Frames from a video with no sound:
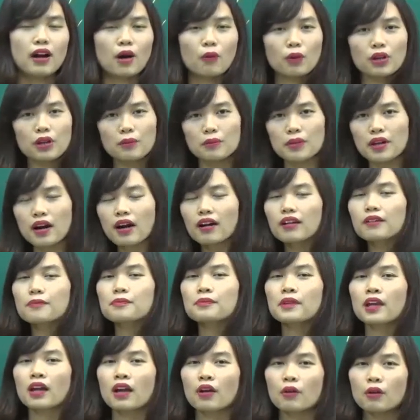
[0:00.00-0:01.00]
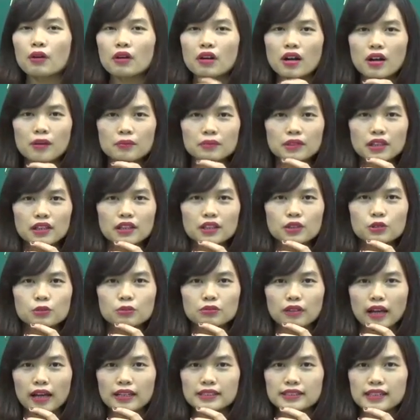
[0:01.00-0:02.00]
Và nguyên âm đơn. Nguyên âm thì
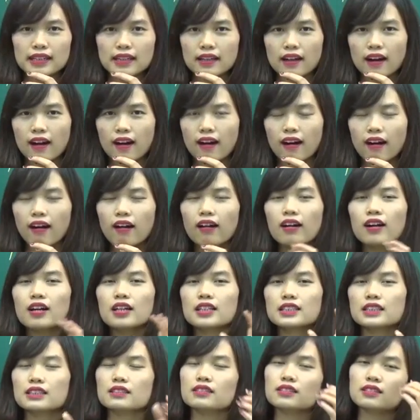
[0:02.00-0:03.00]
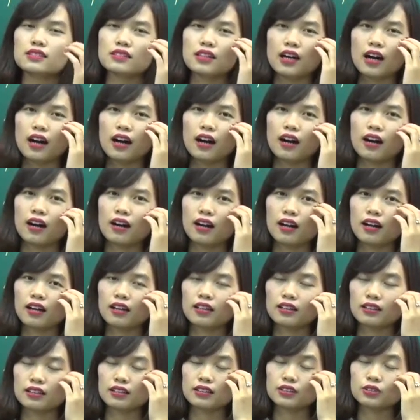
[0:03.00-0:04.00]
chúng ta sẽ có sự uh,
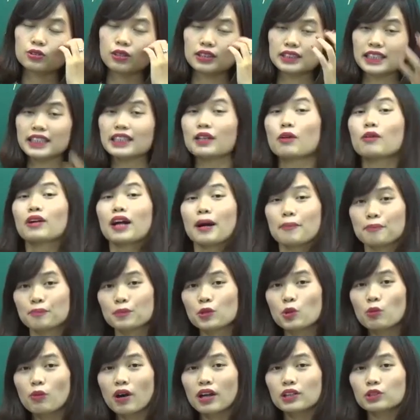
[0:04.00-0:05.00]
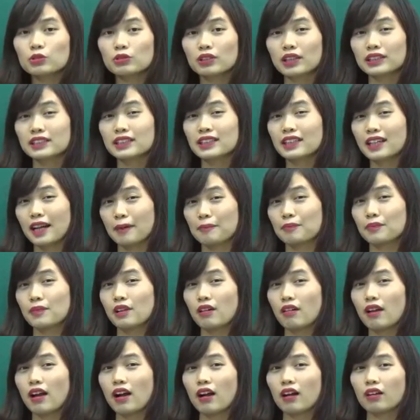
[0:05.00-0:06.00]
chúng ta xét theo cặp, đúng không ạ? Chúng ta sẽ cặp,
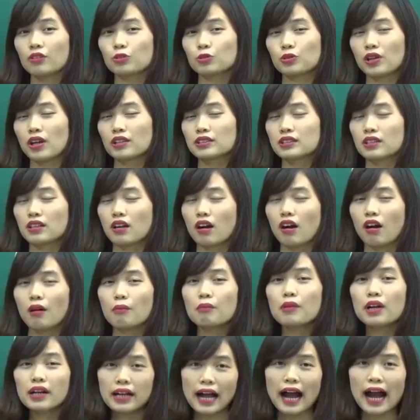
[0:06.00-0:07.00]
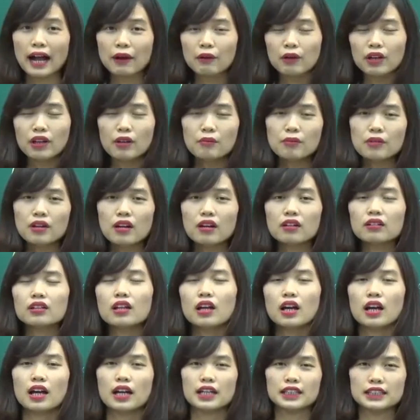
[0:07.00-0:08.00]
đó là chúng ta sẽ có mười hai nguyên âm
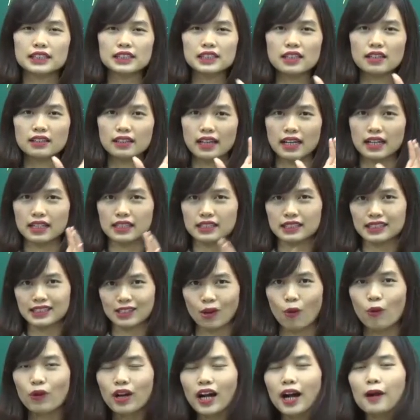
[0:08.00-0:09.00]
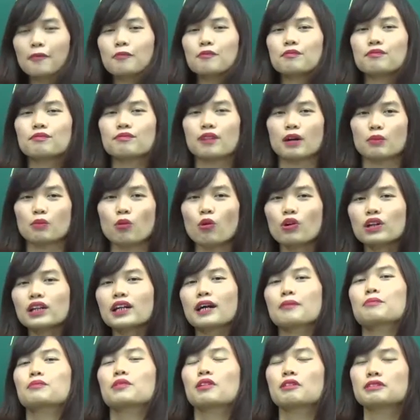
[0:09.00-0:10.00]
đơn chia thành sáu cặp, và
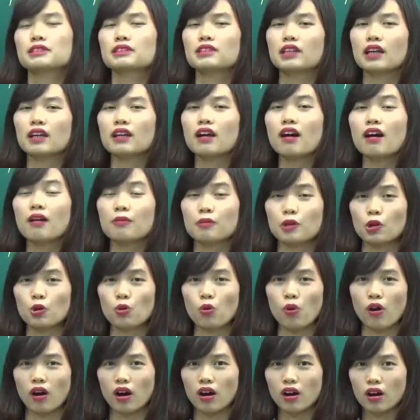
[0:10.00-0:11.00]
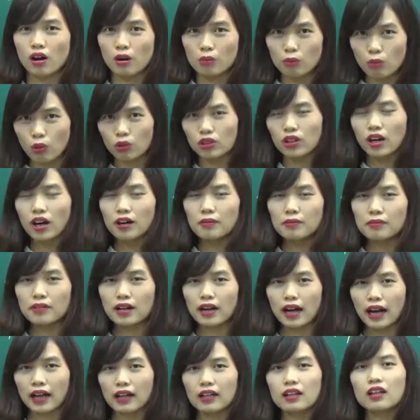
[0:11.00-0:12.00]
mỗi cặp nó sự kết hợp của một
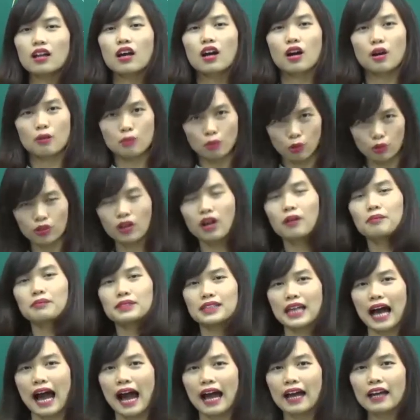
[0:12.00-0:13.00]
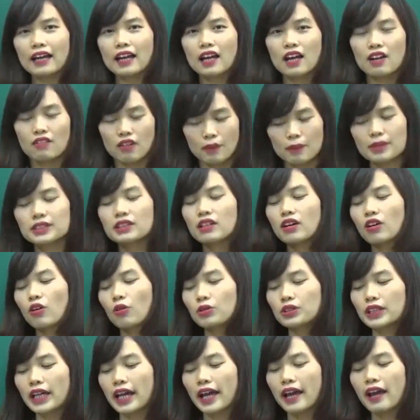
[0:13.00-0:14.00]
âm ngắn, một âm dài. Và bây giờ
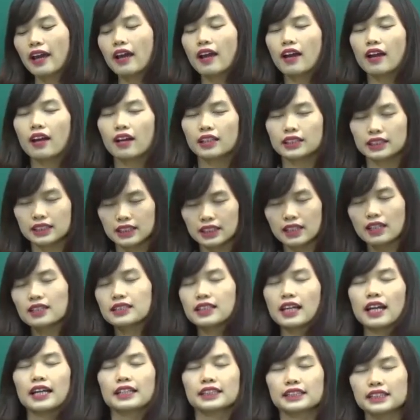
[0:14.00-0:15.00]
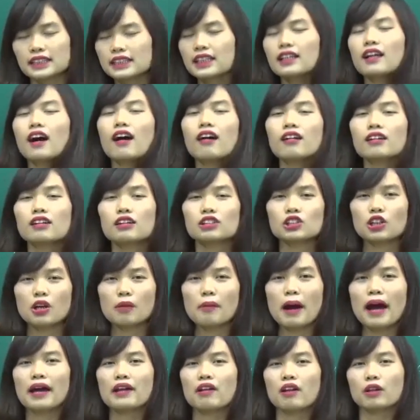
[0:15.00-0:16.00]
cô sẽ chia sẻ chi tiết hơn nữa
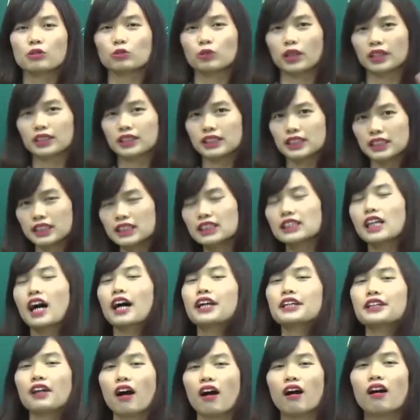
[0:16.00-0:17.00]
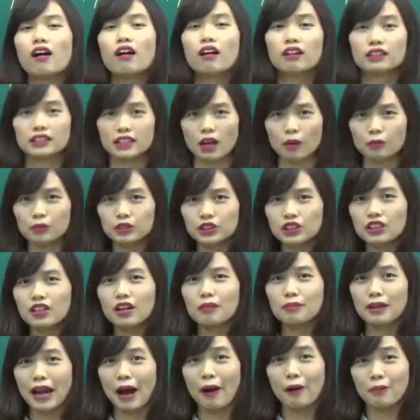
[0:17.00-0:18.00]
cho các bạn, đó là chúng ta sẽ nhìn thấy nó ở trong những
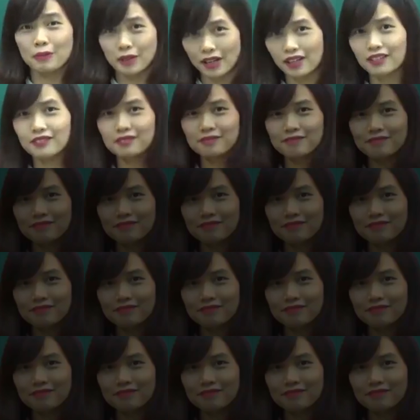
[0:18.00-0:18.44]
trường hợp nào em nhé.